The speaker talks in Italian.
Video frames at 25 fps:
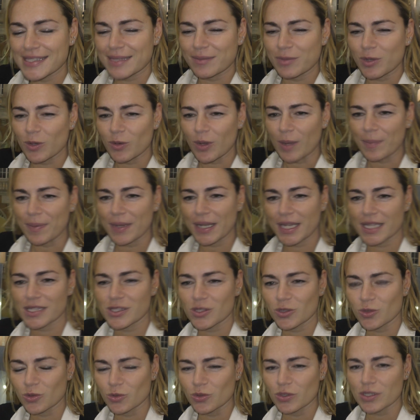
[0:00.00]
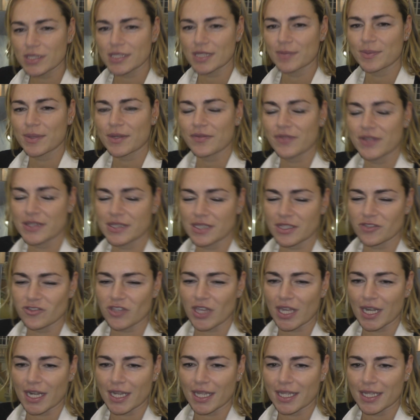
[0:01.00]
Siamo qua a Palazzo Tursi per
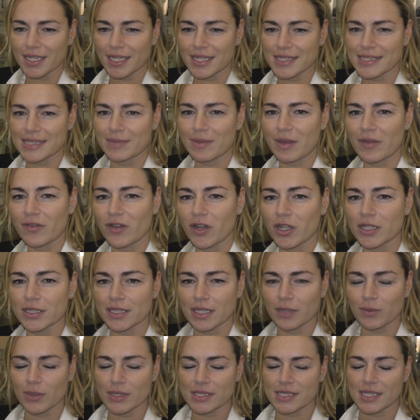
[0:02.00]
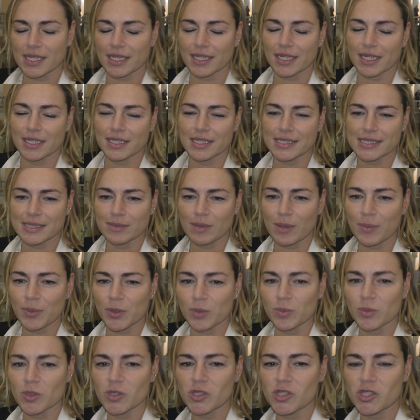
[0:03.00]
festeggiare l'ennesima volta questa grandissima
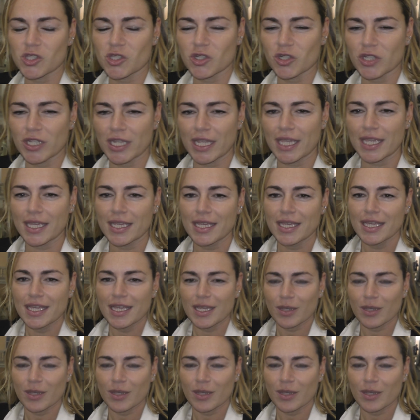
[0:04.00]
promozione,